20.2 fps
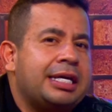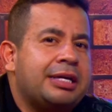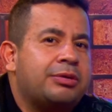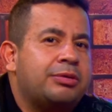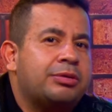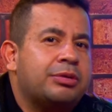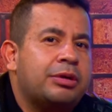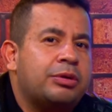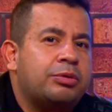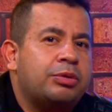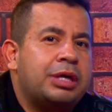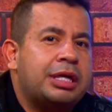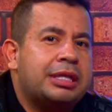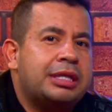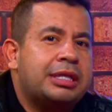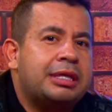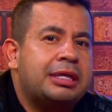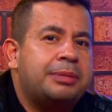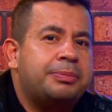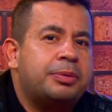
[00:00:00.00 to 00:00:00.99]
eh, con,
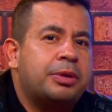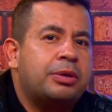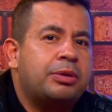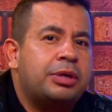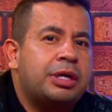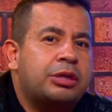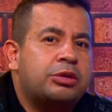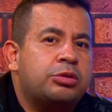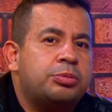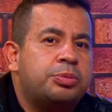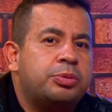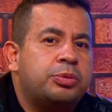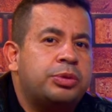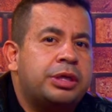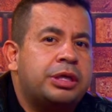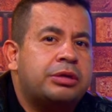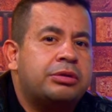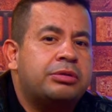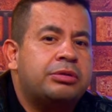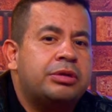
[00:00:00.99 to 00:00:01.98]
harto
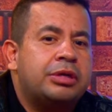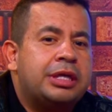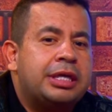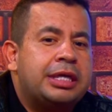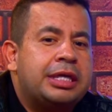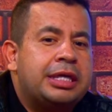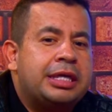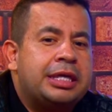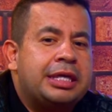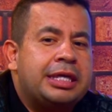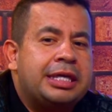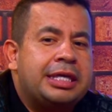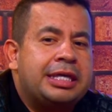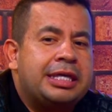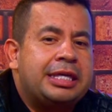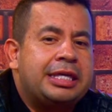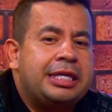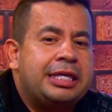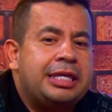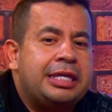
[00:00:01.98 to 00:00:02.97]
público.
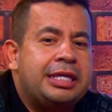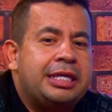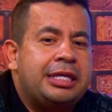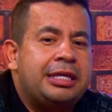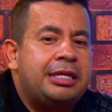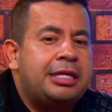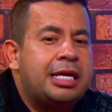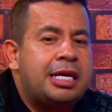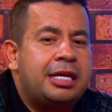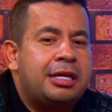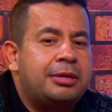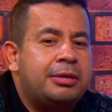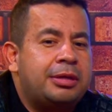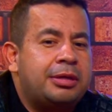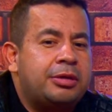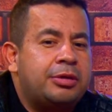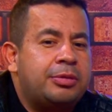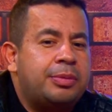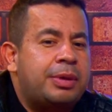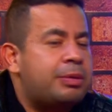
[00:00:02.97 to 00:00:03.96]

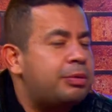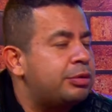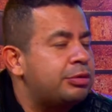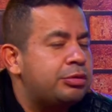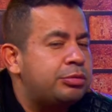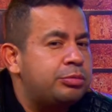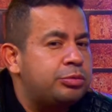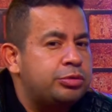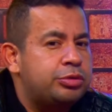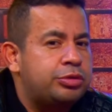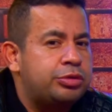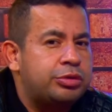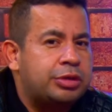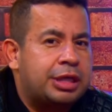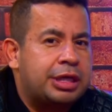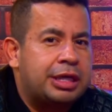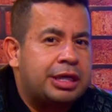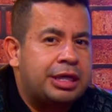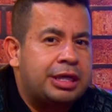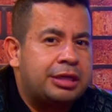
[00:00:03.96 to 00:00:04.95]
Y, yo me acuerdo mucho
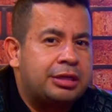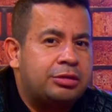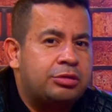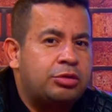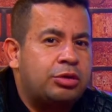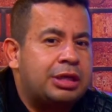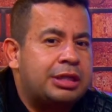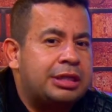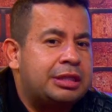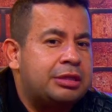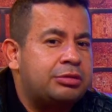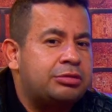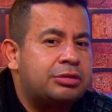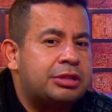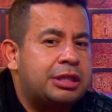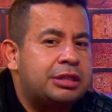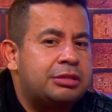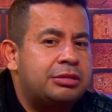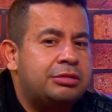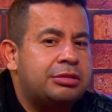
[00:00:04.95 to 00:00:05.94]
que yo canté dos
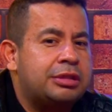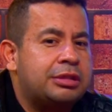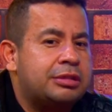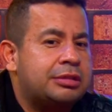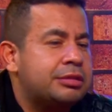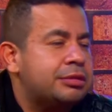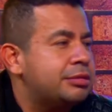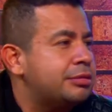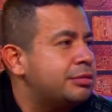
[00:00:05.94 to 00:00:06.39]
canciones.